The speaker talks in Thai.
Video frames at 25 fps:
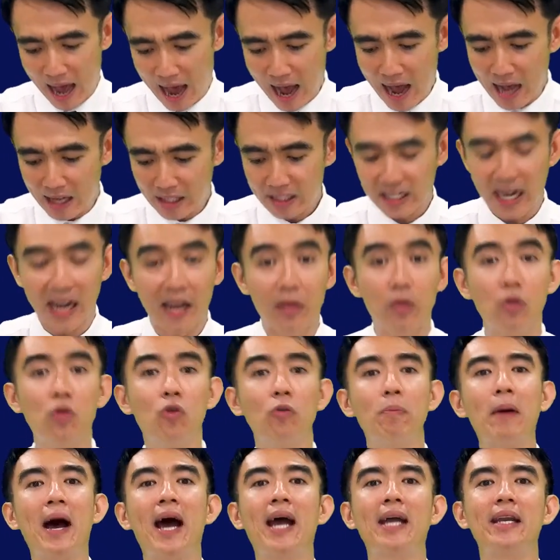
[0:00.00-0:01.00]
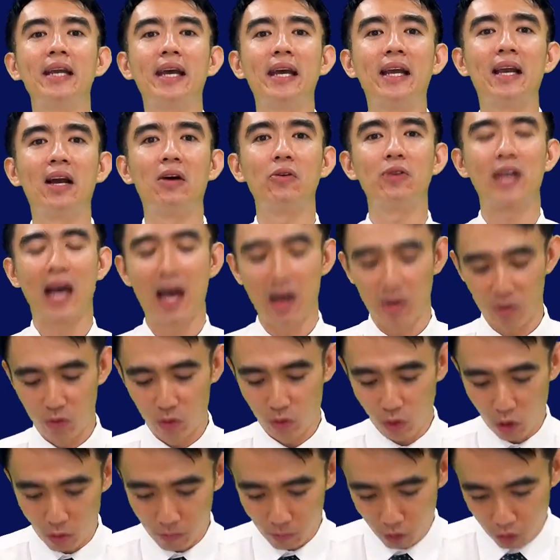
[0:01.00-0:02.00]
อาศัยอยู่ภายในเราอย่าง
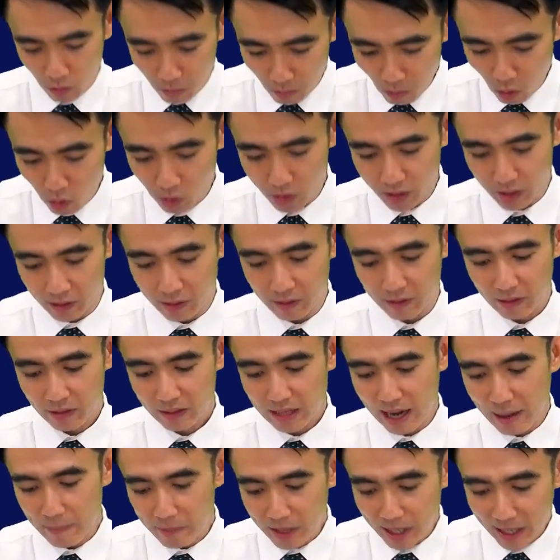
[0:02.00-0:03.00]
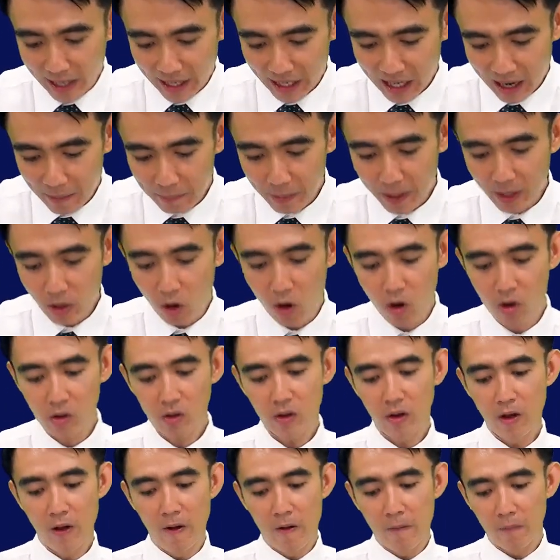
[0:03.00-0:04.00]
อุดมสมบูรณ์ทำยังไงครับพี่น้อง
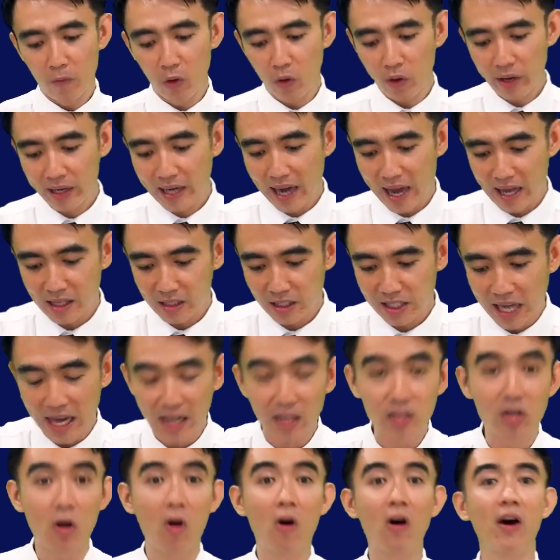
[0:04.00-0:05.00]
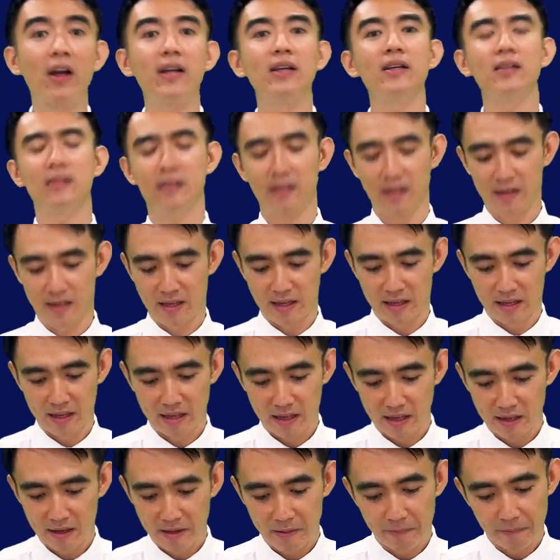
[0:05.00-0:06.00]
โดยการสั่งสอน
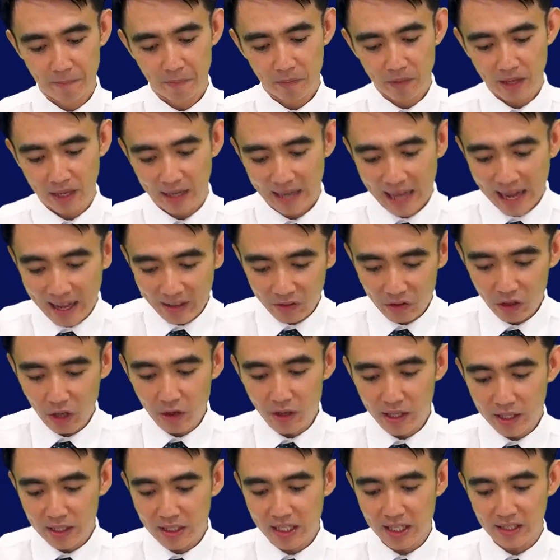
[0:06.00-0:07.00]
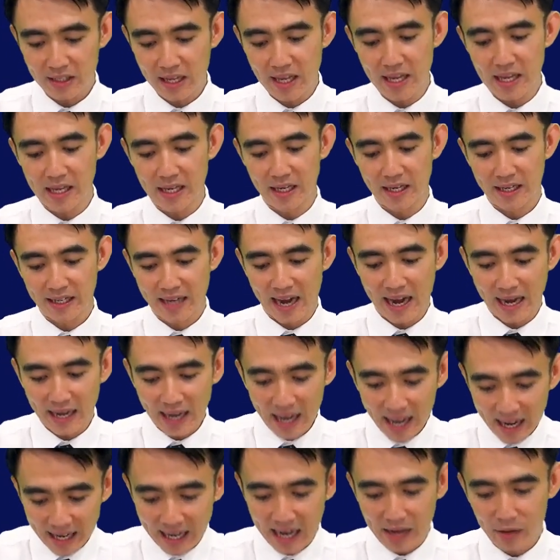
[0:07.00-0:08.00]
และเตือนสติกัน
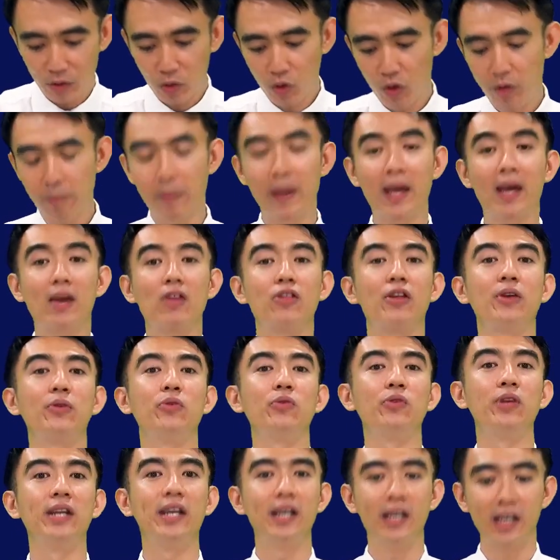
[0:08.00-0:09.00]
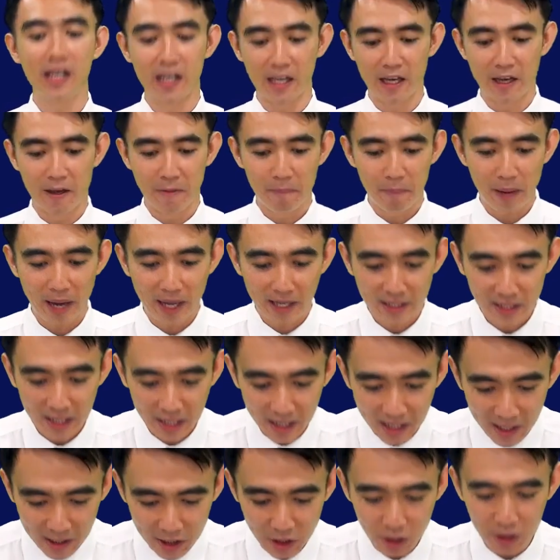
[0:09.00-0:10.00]
และกันด้วยเพลงสดุดีเพลงสร
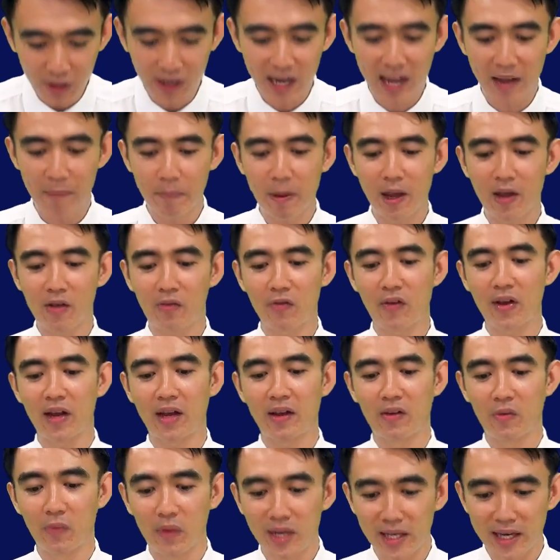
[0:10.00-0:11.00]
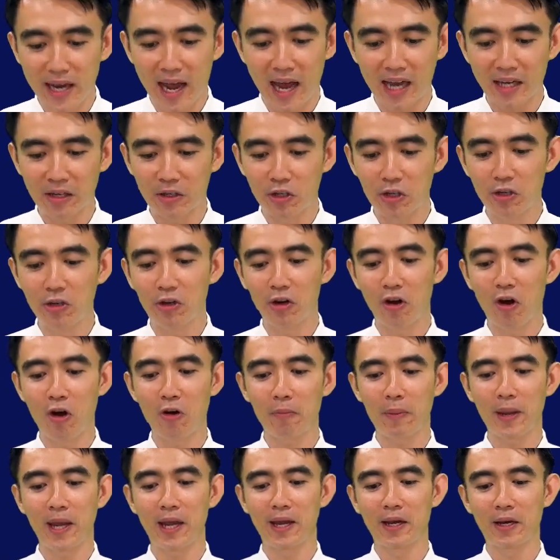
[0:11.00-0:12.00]
รเสริญและเพลงฝ่ายวิญญาณคือร้อง
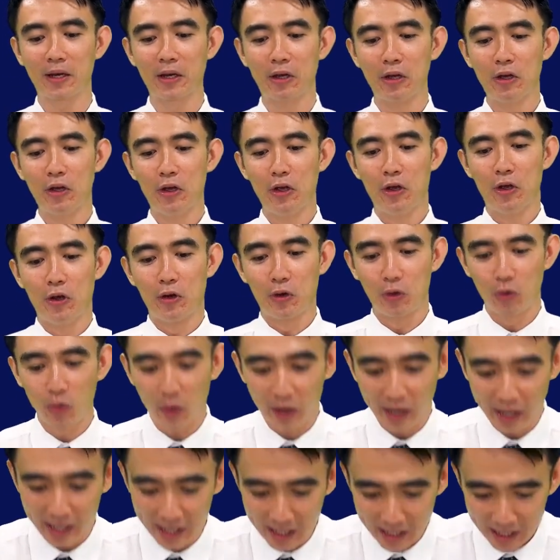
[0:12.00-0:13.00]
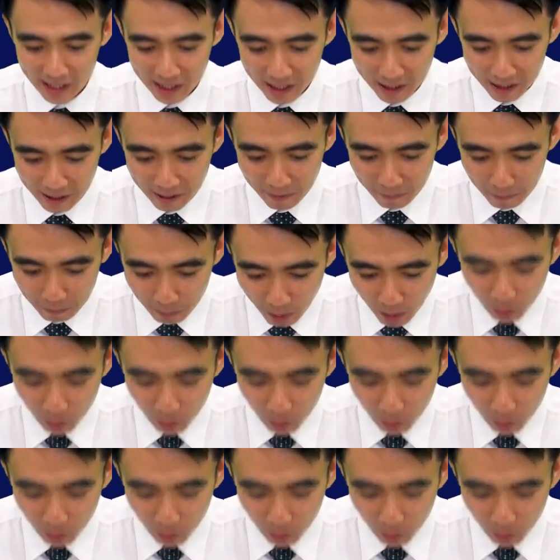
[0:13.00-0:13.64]
เพลงด้วยพ